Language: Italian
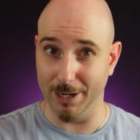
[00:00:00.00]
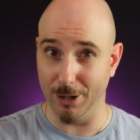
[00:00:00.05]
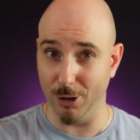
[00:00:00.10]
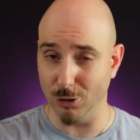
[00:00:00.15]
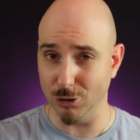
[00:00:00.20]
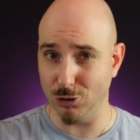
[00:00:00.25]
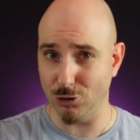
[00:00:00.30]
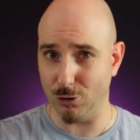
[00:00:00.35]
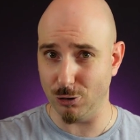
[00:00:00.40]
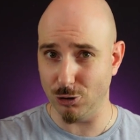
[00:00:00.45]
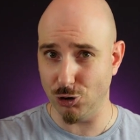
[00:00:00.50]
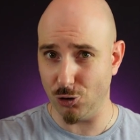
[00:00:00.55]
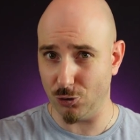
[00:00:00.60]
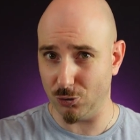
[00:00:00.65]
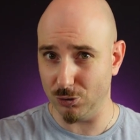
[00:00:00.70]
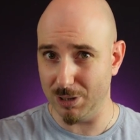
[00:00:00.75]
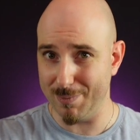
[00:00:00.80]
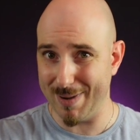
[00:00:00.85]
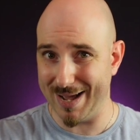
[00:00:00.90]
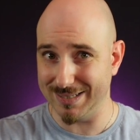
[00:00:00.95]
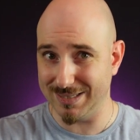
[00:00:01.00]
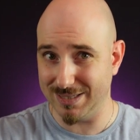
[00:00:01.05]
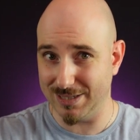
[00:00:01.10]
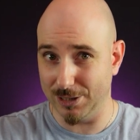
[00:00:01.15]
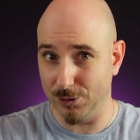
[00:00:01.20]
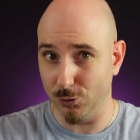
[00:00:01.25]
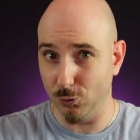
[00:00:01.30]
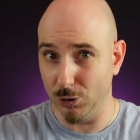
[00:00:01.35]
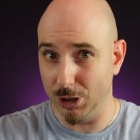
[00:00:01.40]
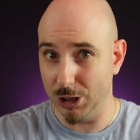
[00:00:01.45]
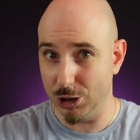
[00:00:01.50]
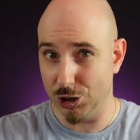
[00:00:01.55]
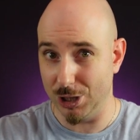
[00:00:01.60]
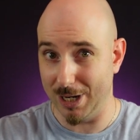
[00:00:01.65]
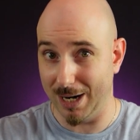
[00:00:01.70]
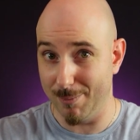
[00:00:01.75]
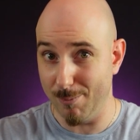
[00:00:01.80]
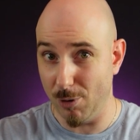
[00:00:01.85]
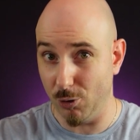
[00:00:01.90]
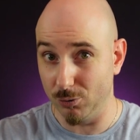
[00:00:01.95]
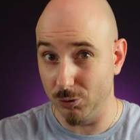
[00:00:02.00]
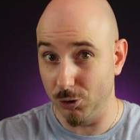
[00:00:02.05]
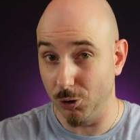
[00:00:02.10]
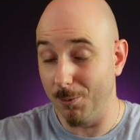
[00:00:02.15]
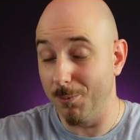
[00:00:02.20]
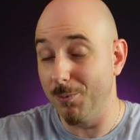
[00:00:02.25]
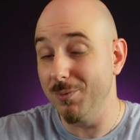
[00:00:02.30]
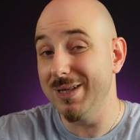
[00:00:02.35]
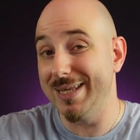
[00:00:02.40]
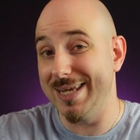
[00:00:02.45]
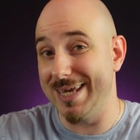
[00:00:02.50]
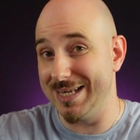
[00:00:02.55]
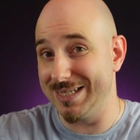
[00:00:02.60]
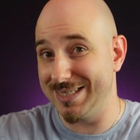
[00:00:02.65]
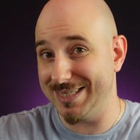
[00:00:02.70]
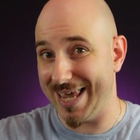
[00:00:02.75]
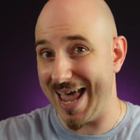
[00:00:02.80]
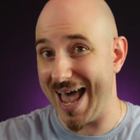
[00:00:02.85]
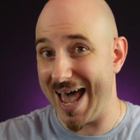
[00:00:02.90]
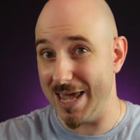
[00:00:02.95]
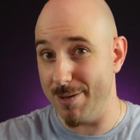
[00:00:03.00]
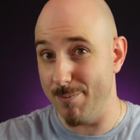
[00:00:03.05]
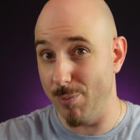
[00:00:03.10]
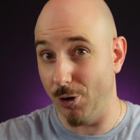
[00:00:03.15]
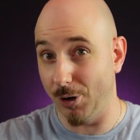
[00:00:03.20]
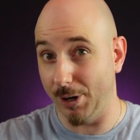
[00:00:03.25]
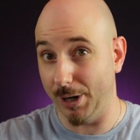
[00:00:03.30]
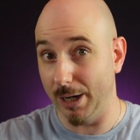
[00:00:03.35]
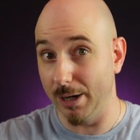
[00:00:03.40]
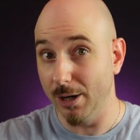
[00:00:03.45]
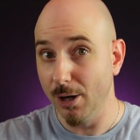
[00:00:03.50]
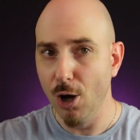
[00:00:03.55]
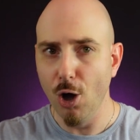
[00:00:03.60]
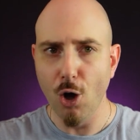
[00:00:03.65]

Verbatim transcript: nostro gioco di mazzi unici al mondo, gli Skyborn,